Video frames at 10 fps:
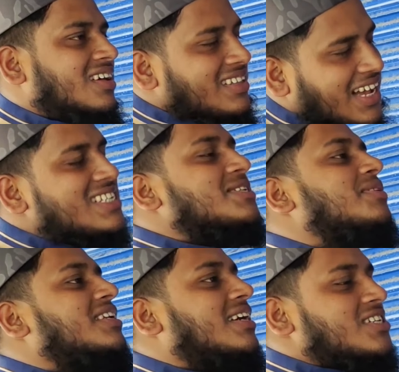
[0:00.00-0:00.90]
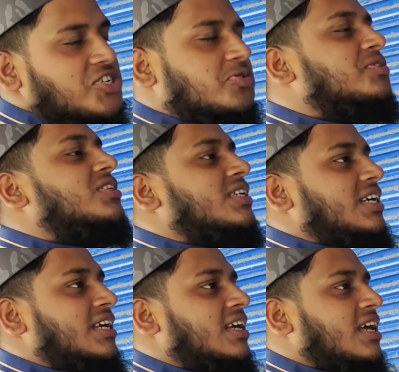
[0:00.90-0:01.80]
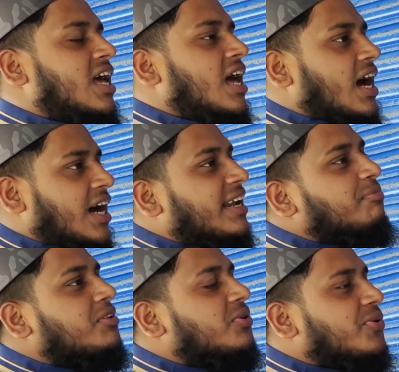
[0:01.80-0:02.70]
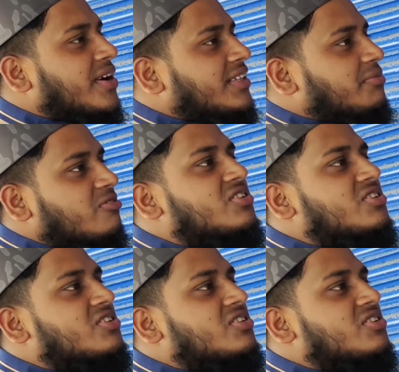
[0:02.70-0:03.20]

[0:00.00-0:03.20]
আচ্ছা ভাই ঠিক আছে সমস্যা নেই আর আপনি তো কিছুদিন